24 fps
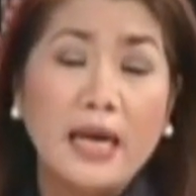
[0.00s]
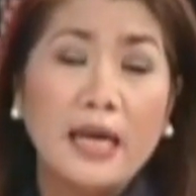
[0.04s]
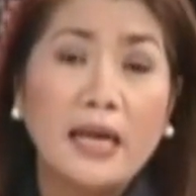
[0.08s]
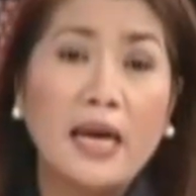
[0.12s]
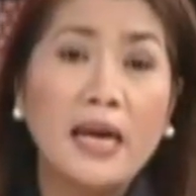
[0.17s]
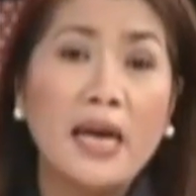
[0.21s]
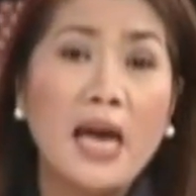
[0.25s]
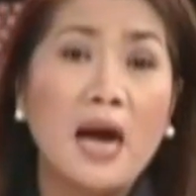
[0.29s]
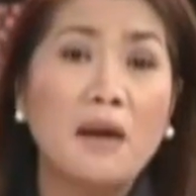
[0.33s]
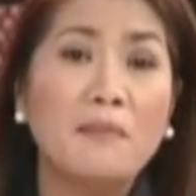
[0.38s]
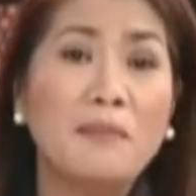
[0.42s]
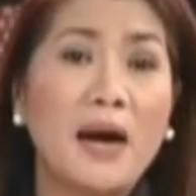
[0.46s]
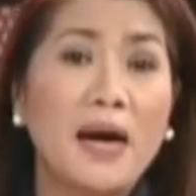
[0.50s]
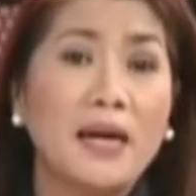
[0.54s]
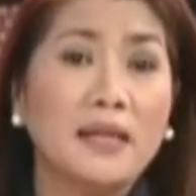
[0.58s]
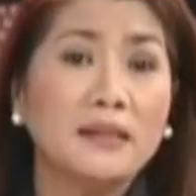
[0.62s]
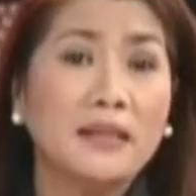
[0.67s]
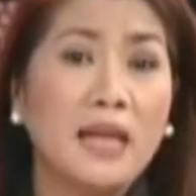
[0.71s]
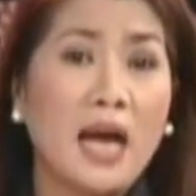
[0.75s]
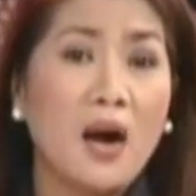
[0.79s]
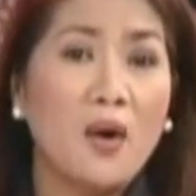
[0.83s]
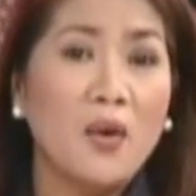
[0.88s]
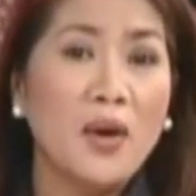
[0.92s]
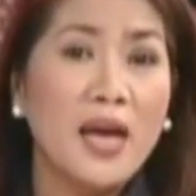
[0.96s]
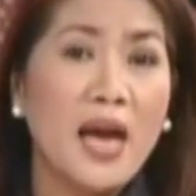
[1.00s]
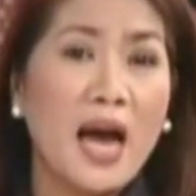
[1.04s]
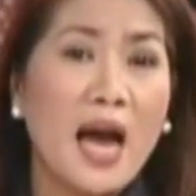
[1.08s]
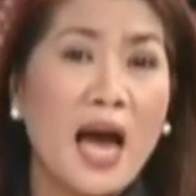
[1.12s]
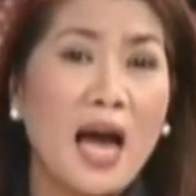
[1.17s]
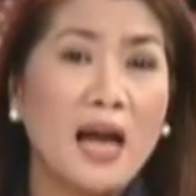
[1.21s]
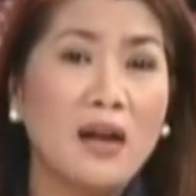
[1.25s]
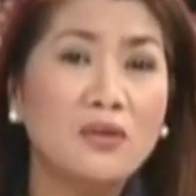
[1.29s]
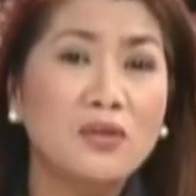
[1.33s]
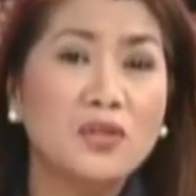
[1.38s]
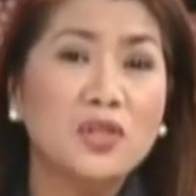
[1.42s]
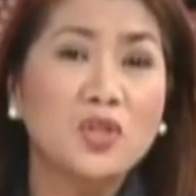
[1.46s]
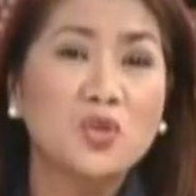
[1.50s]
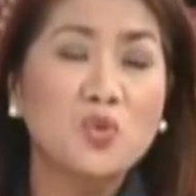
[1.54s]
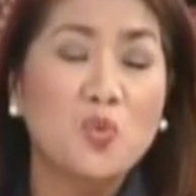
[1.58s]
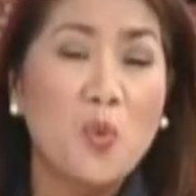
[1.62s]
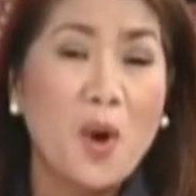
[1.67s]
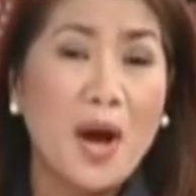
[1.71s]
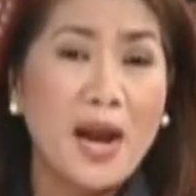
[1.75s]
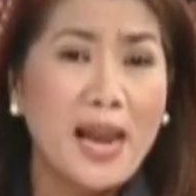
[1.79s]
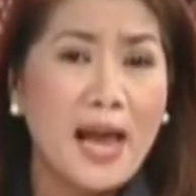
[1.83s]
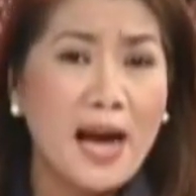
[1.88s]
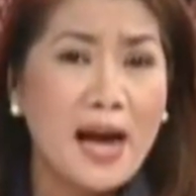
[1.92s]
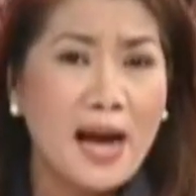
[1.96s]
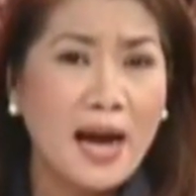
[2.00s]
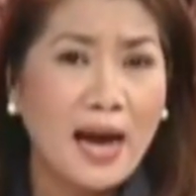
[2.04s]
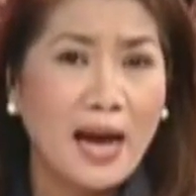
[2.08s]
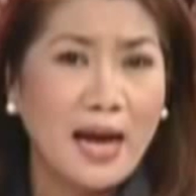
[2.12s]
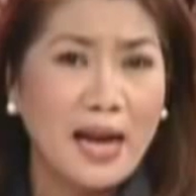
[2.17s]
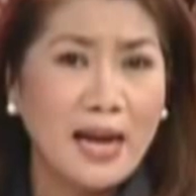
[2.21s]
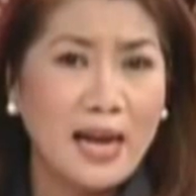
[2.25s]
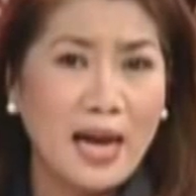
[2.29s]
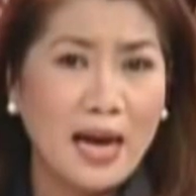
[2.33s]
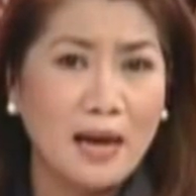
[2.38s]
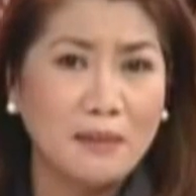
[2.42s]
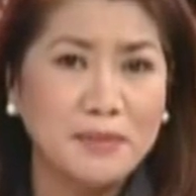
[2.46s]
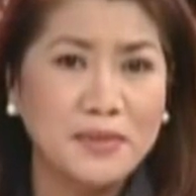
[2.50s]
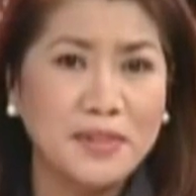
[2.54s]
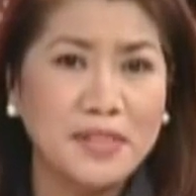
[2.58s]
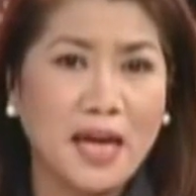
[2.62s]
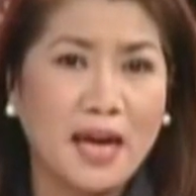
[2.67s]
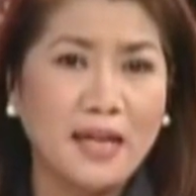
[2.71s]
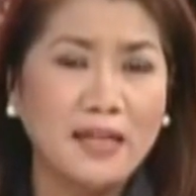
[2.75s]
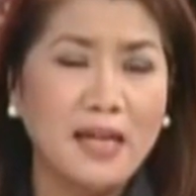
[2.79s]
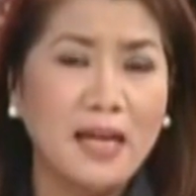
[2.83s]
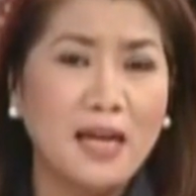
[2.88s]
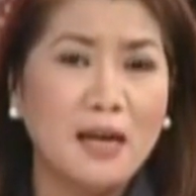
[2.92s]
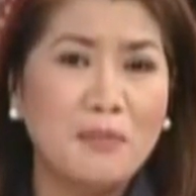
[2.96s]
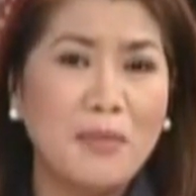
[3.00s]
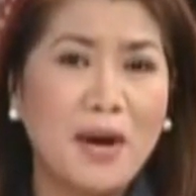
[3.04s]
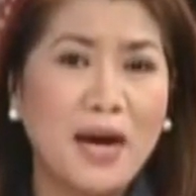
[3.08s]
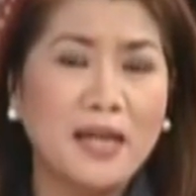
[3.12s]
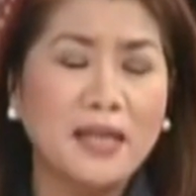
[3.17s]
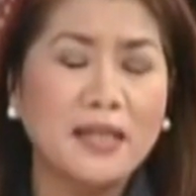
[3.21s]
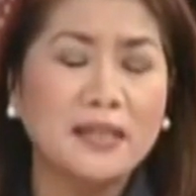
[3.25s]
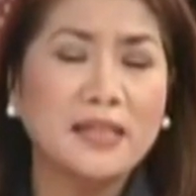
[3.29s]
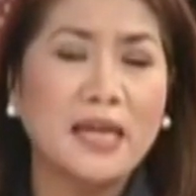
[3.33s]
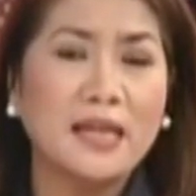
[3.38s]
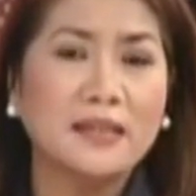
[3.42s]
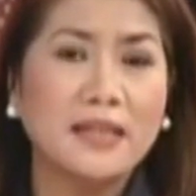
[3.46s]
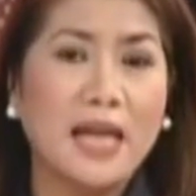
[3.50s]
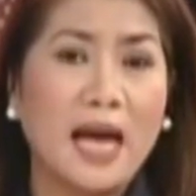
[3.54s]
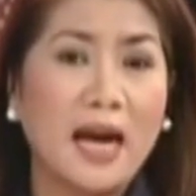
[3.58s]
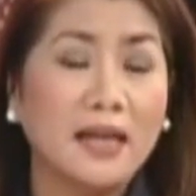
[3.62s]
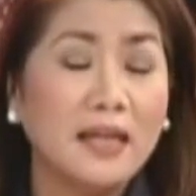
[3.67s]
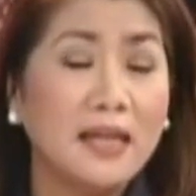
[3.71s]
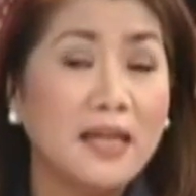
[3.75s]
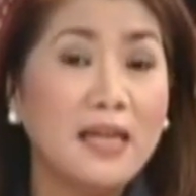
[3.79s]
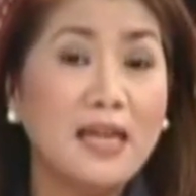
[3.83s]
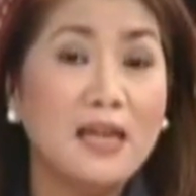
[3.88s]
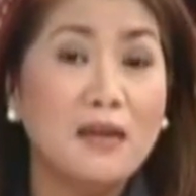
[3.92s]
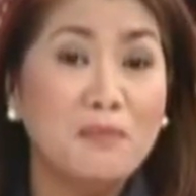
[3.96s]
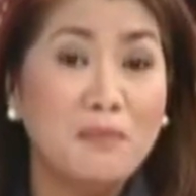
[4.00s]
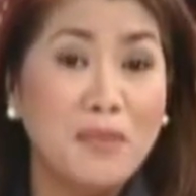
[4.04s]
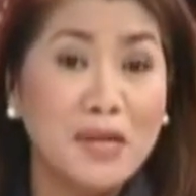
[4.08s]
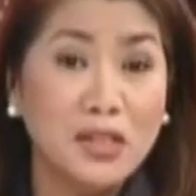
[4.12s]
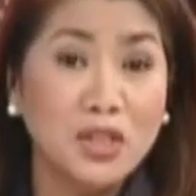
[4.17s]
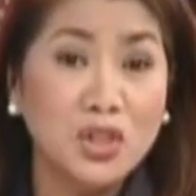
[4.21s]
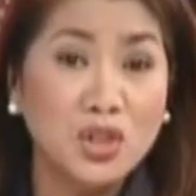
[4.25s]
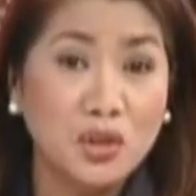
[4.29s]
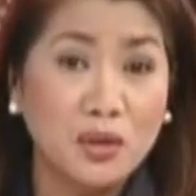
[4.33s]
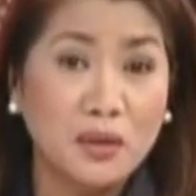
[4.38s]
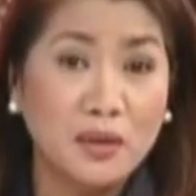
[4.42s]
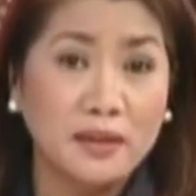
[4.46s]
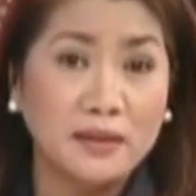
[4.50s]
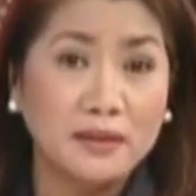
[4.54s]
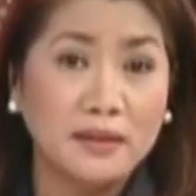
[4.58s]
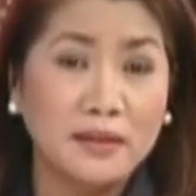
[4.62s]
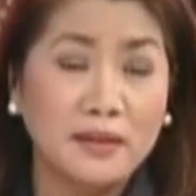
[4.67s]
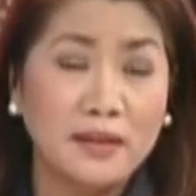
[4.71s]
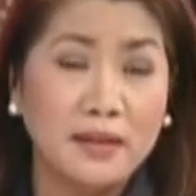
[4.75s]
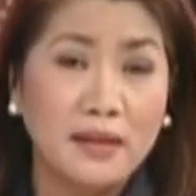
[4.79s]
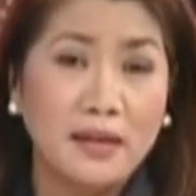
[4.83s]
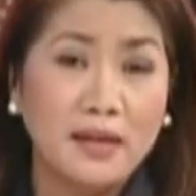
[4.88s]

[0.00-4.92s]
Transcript: Kaya ang mga tao ay halos walang alam sa kanilang mga natatanging imbensyon.